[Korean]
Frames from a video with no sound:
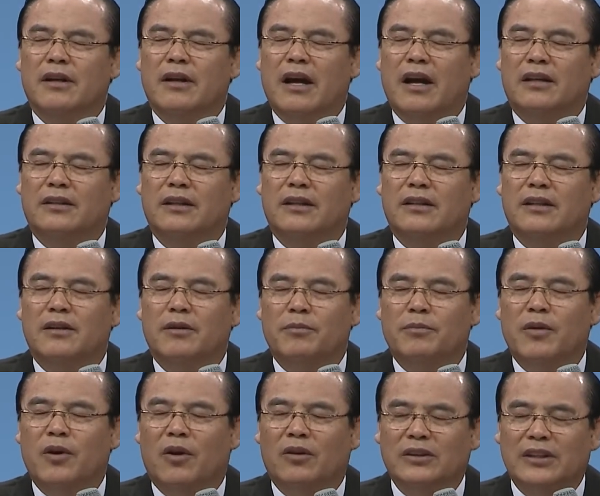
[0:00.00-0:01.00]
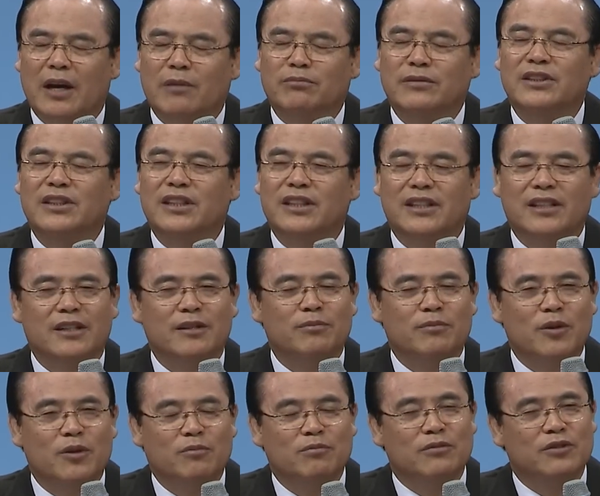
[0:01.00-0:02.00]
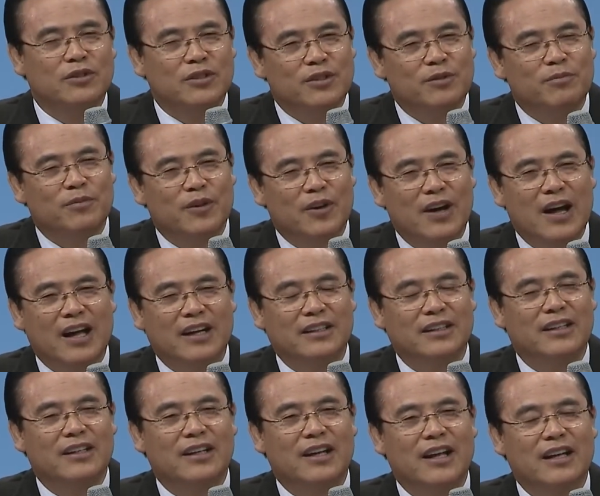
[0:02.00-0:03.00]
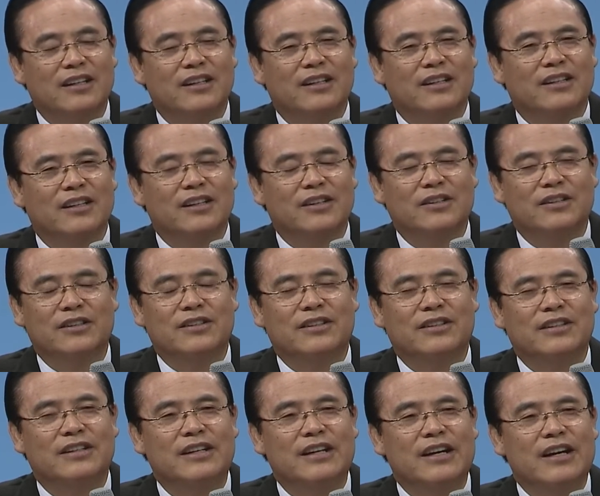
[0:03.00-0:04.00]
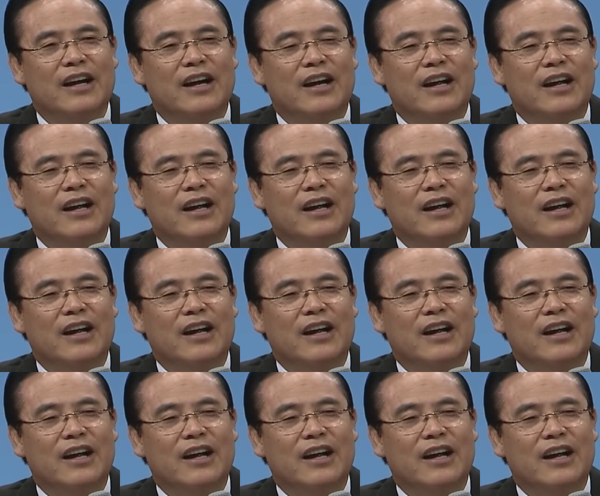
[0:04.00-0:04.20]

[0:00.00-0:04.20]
하여튼 뭐 삼식이 뭐 무슨 뭐 하여튼 아니 그, 그